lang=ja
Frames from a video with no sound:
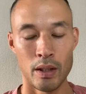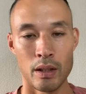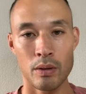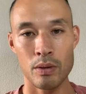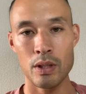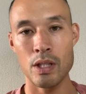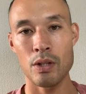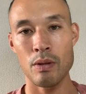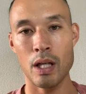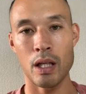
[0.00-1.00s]
で、この選
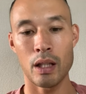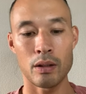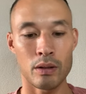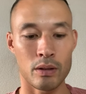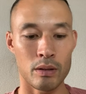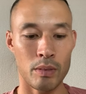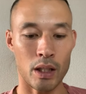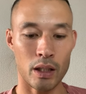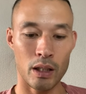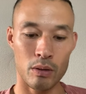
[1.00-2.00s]
手は、あのー、ま
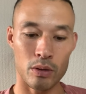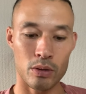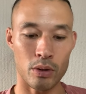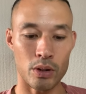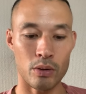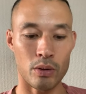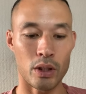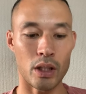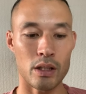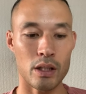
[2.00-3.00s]
あ、結構すごい
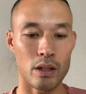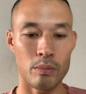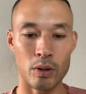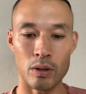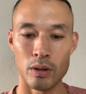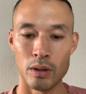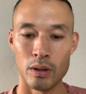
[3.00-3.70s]
ストーリーなんですけれども、